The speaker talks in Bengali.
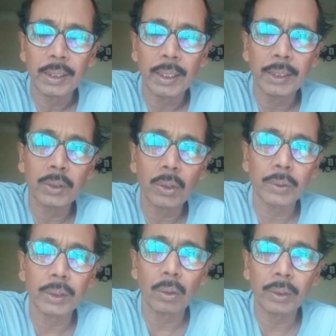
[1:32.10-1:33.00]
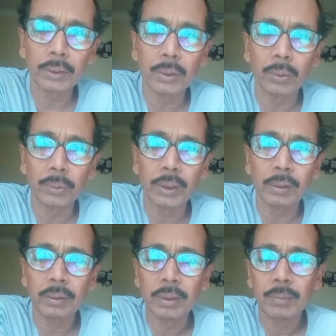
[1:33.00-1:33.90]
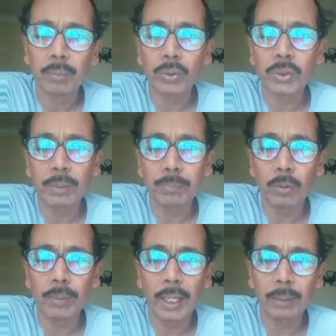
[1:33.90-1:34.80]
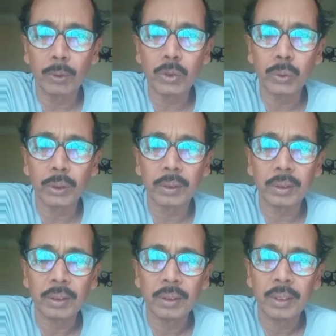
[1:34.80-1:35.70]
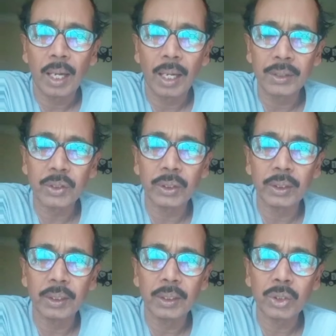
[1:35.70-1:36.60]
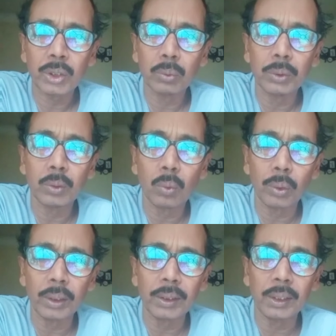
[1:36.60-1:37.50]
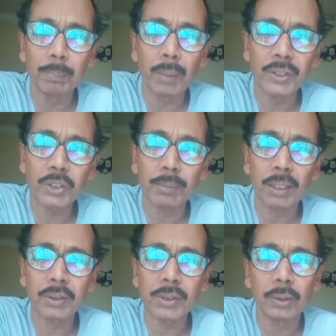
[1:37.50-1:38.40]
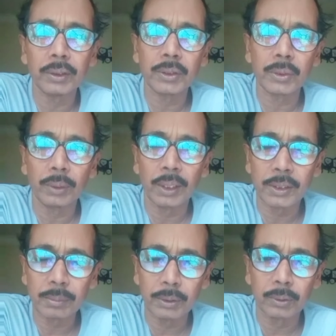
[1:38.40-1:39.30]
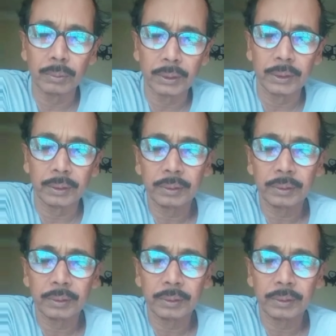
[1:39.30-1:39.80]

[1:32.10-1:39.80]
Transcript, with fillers: এই ধরনের অনেক ধরনের পোস্ট ডিপ্লোমা এক বছরের আছে সেগুলি করে নিলে পাঁচ মার্ক সলিড চলে আসবে তোমাদের